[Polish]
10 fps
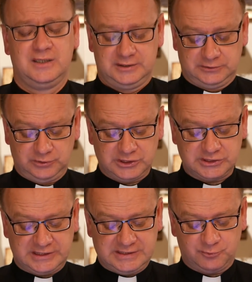I drugie
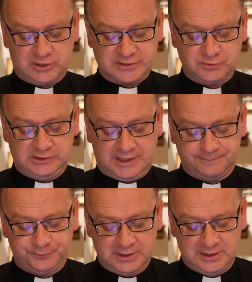czytanie pokazuje nam,
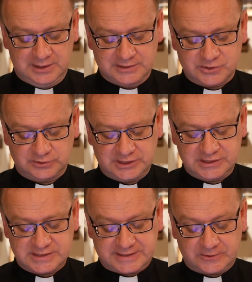co też
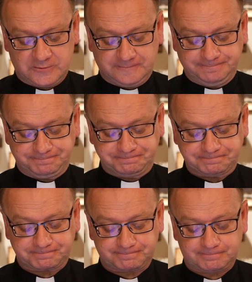jest taką,
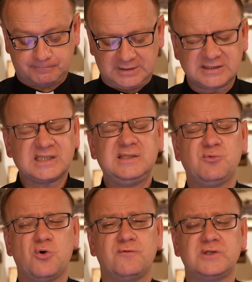takim
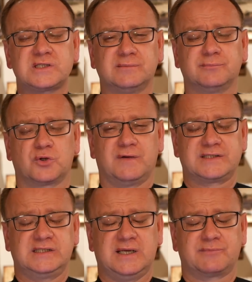owocem
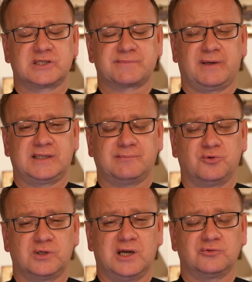prowadzenia przez Pana
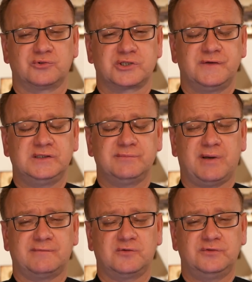Boga. Otóż święty
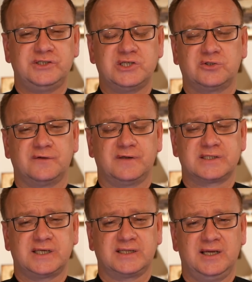Paweł w liście do
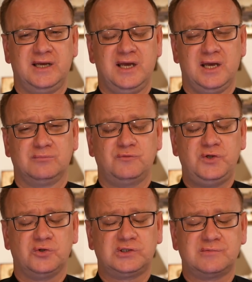Efezjan
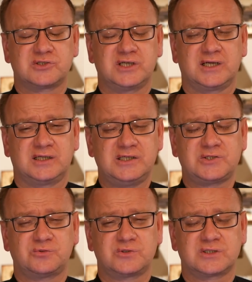mówi o tym, że
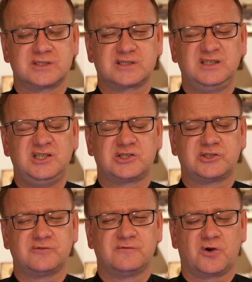Chrystus
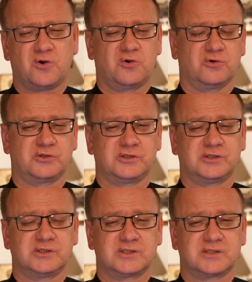zniszczył
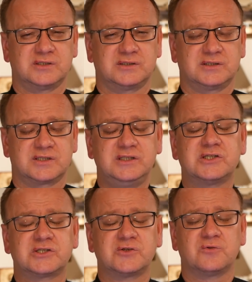wrogość,
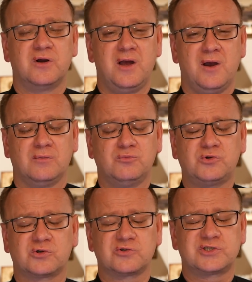zniszczył
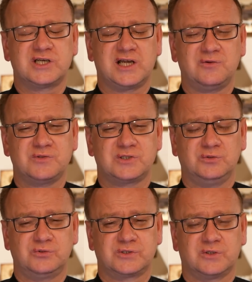mur rozdzielający
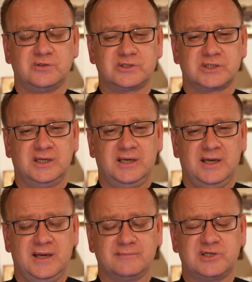ludzkość,
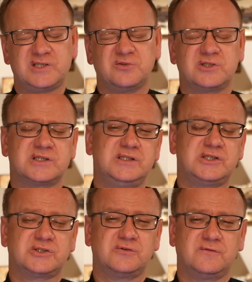przez to, że
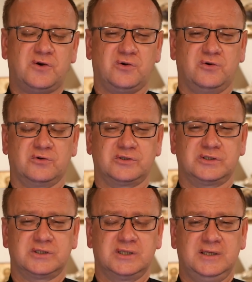zniszczył
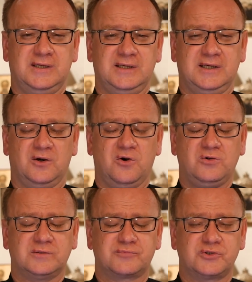wrogość.
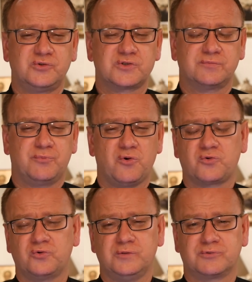On przyniósł
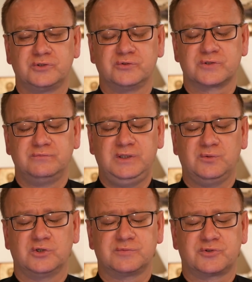pokój, przyniósł
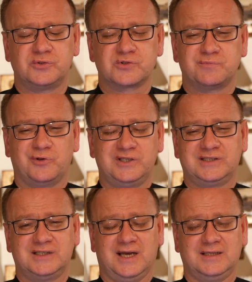miłość, przyniósł
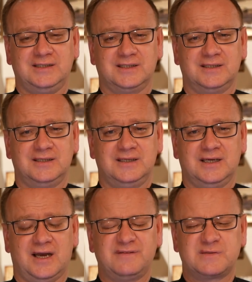pojednanie.
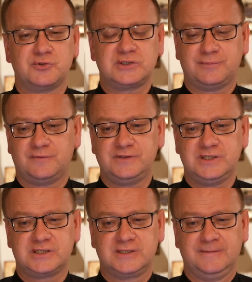A więc można
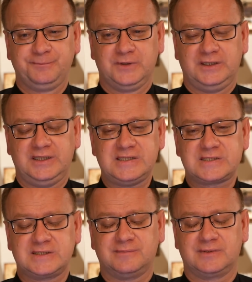powiedzieć,
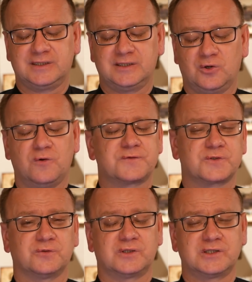jestem e,
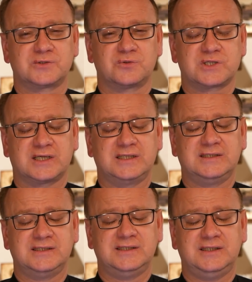owcą Chrystusa,
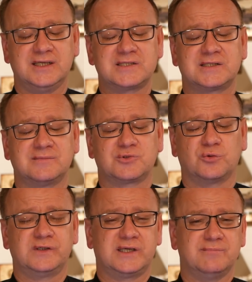kiedy jestem
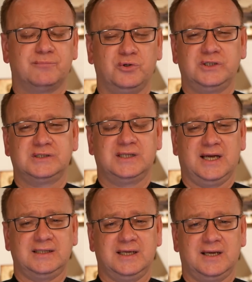człowiekiem
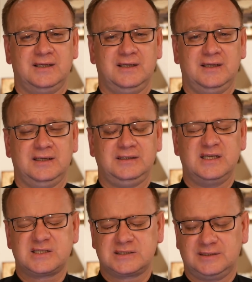pojednania,
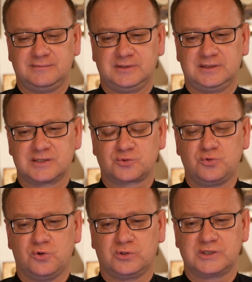jestem e,
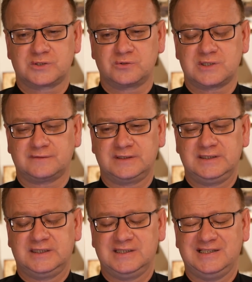sługą Chrystusa wtedy,
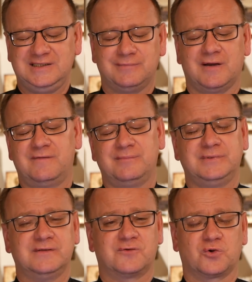kiedy nie ma we
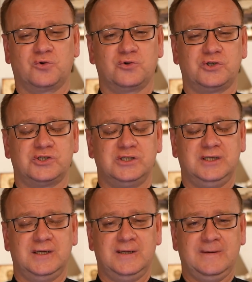mnie wrogości,
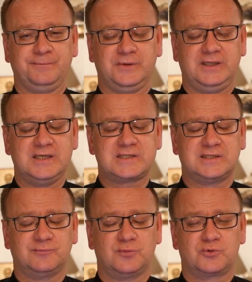
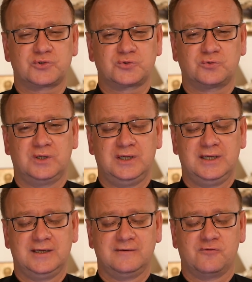jestem po prostu
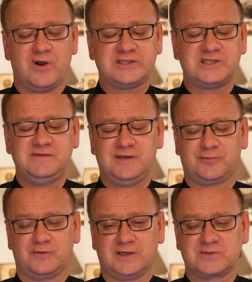właściwie
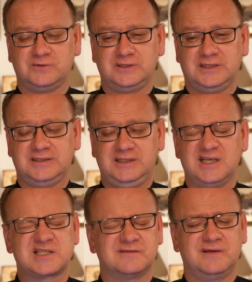prowadzony, kiedy
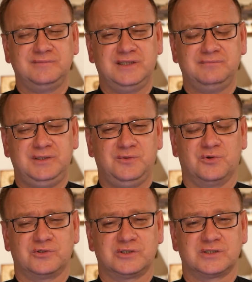jest we mnie
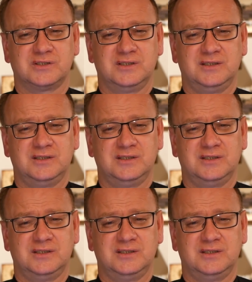miłość.